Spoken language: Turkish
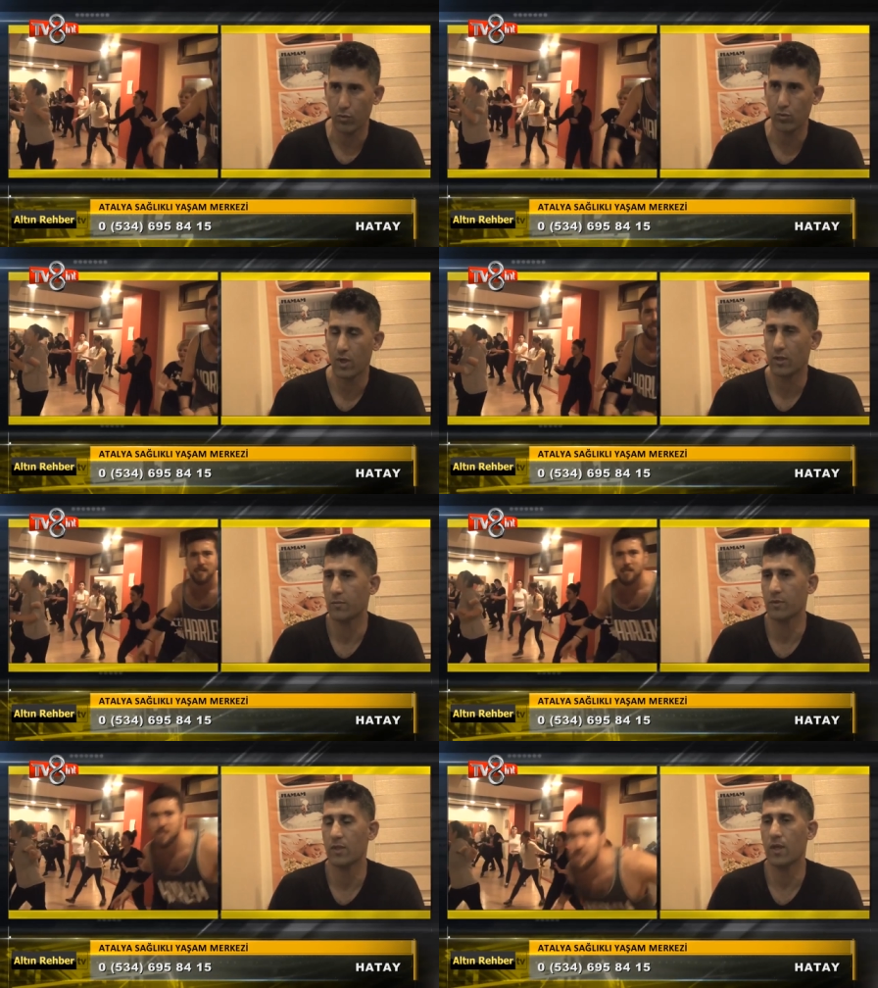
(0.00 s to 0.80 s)
Üst
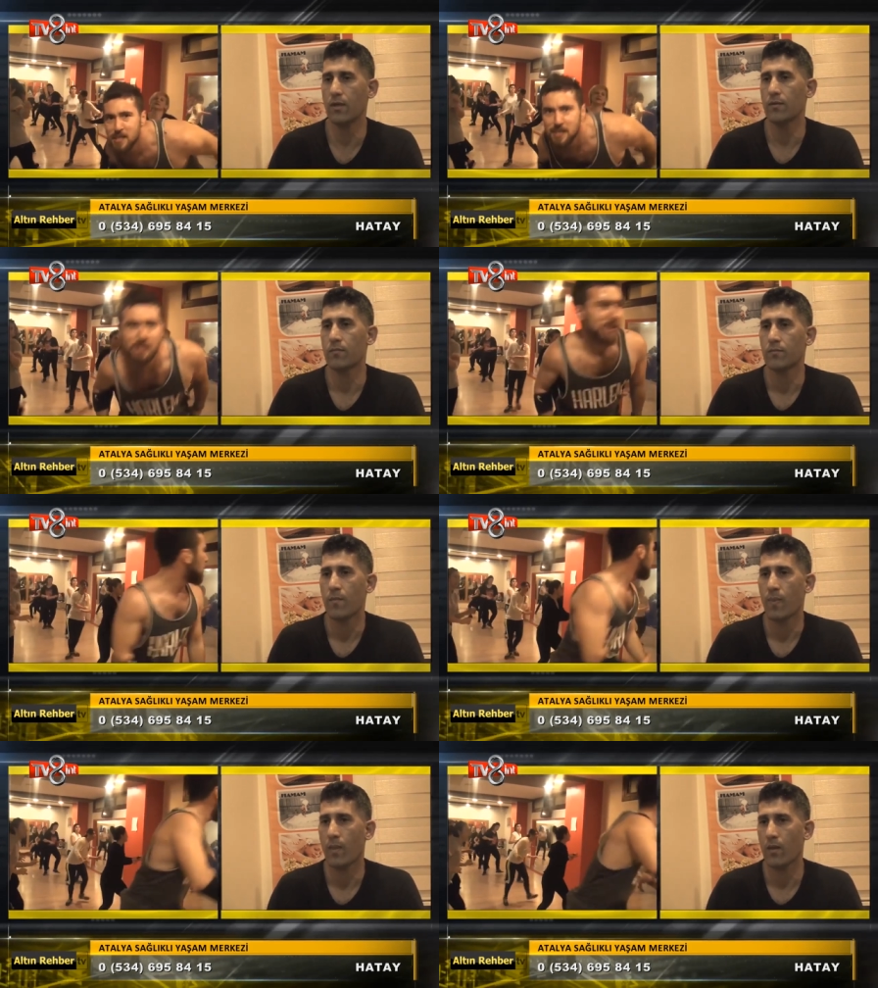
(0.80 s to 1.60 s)
katımızda
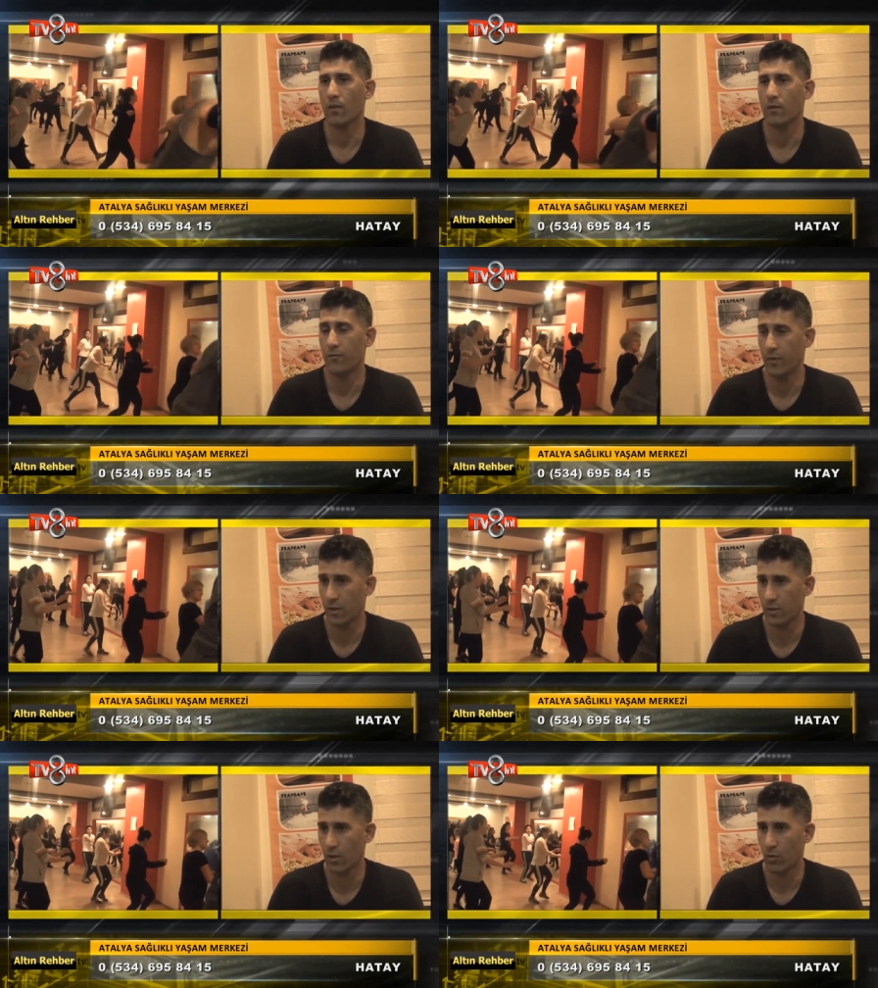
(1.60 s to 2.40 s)

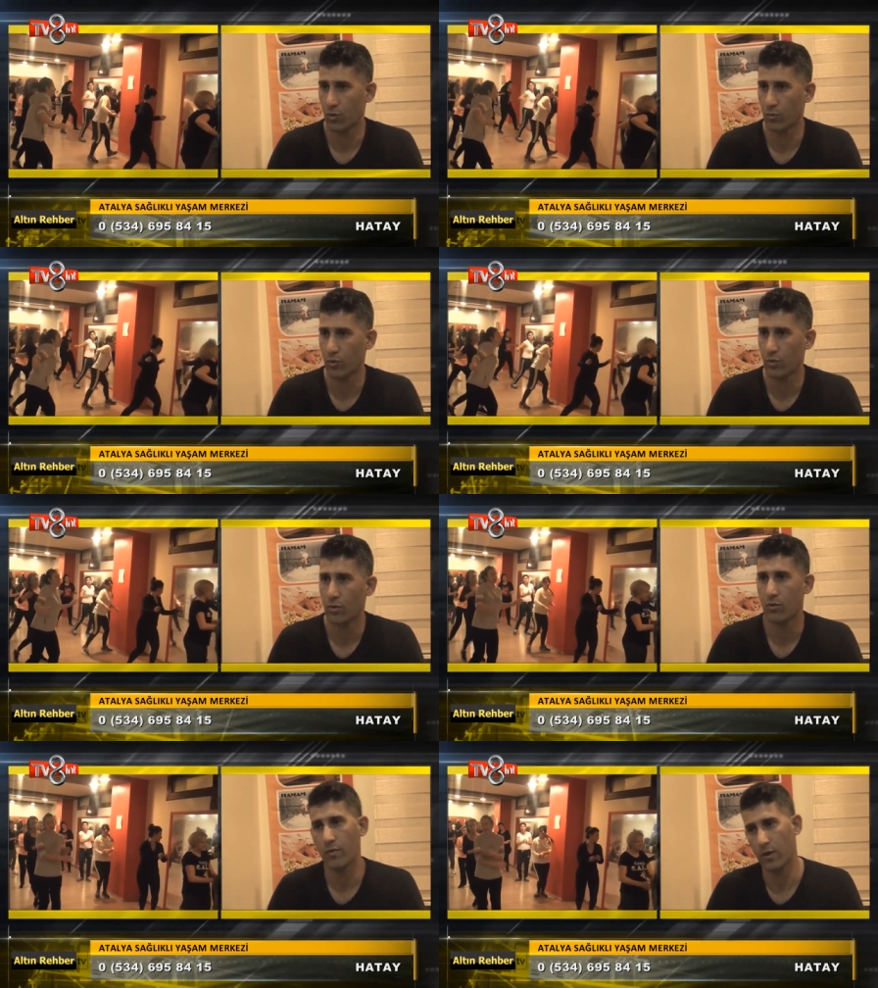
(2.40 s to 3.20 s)
fitness salonumuz
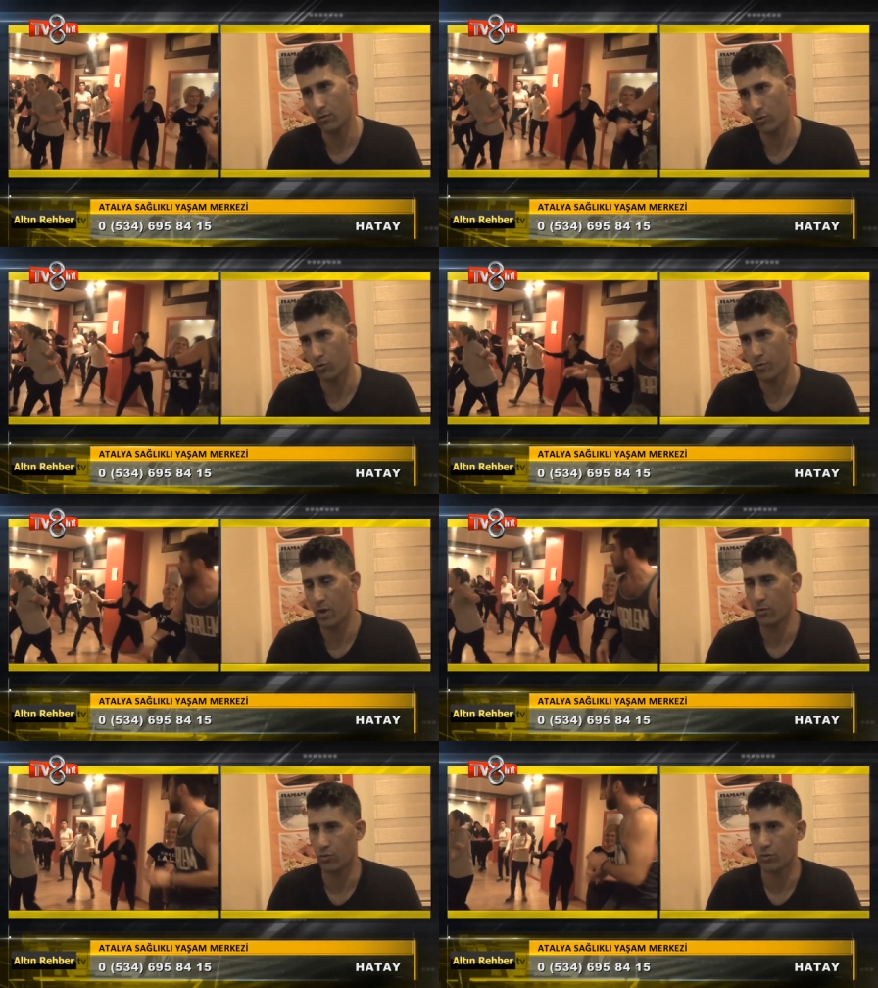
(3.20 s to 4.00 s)
ve yüzme
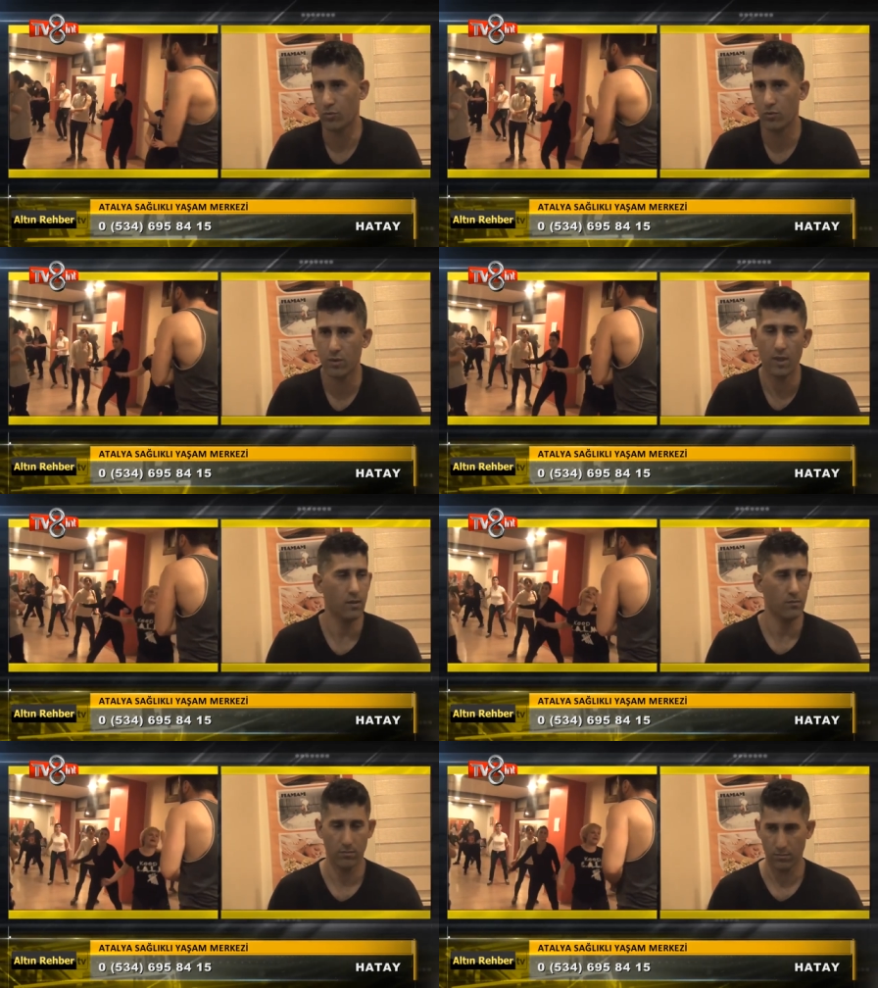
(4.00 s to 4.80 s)

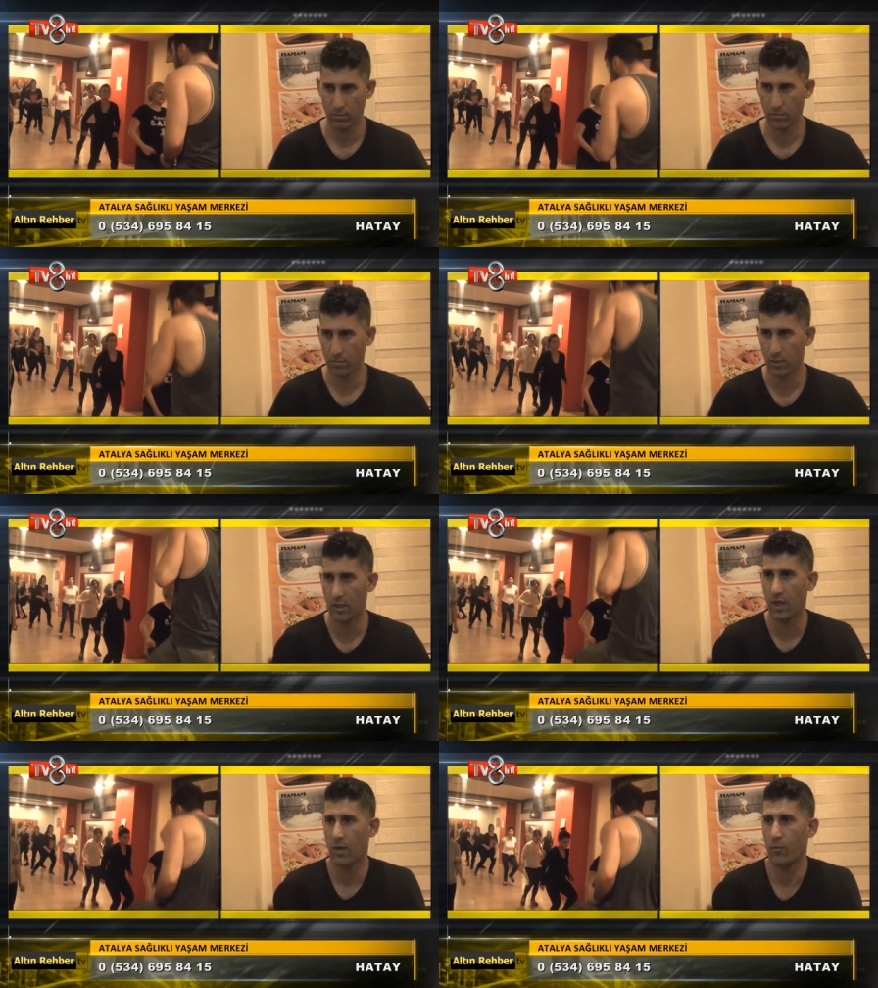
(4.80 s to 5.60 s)
havuzumuzla
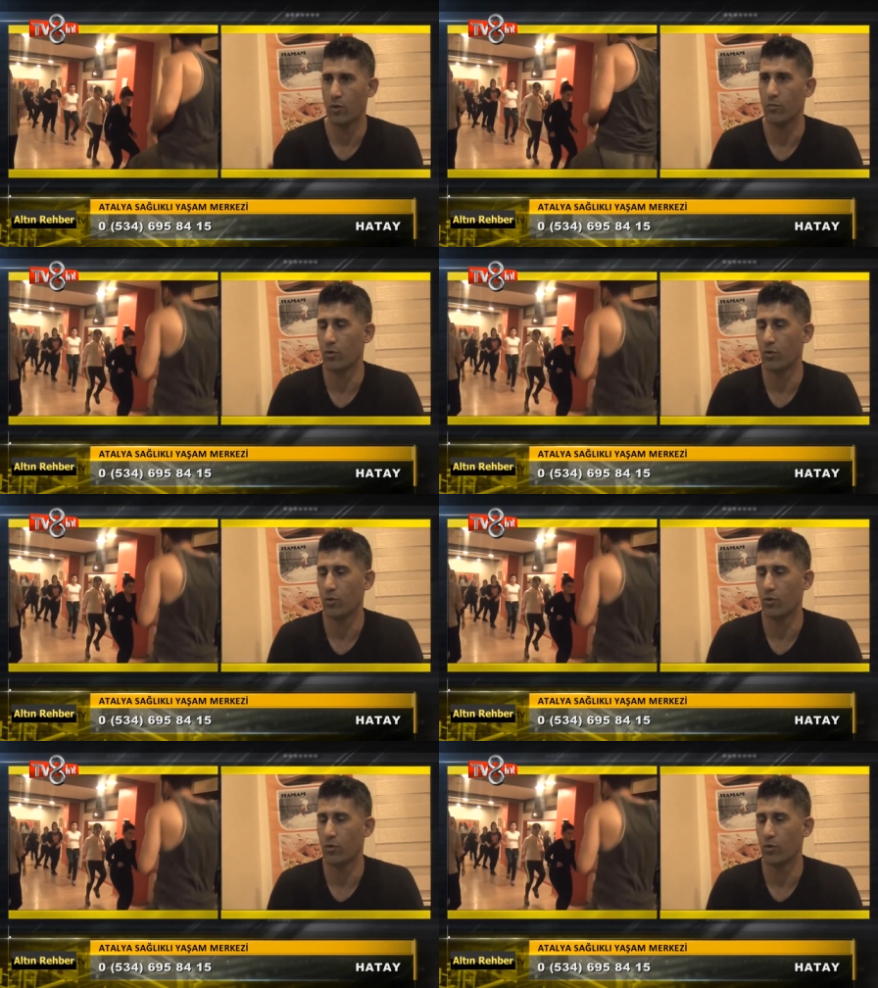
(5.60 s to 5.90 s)
idare bölüm